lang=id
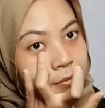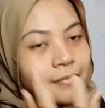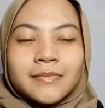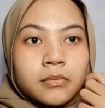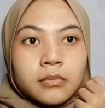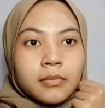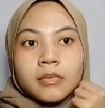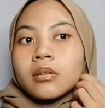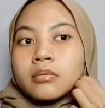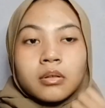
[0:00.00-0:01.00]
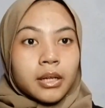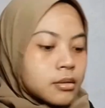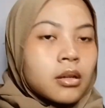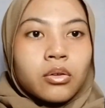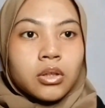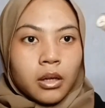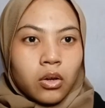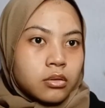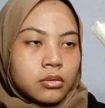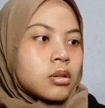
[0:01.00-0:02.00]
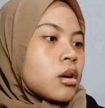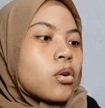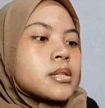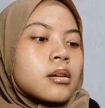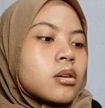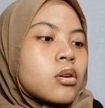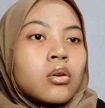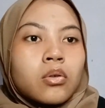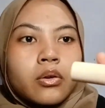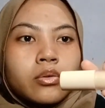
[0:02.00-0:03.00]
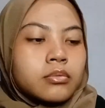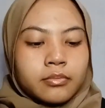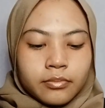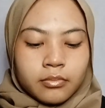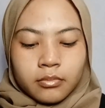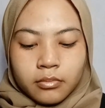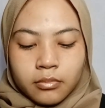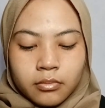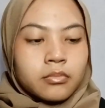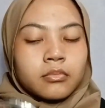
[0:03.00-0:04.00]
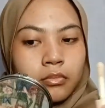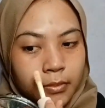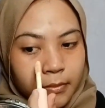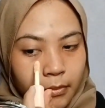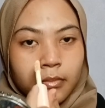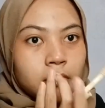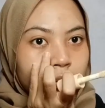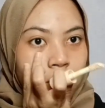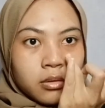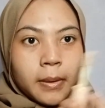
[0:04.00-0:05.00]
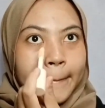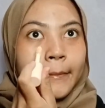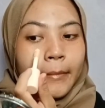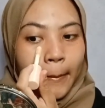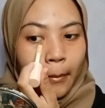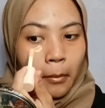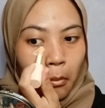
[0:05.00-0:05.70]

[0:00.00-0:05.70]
sama di tap tap tuh di blend kalau kalian punya uh, apa namanya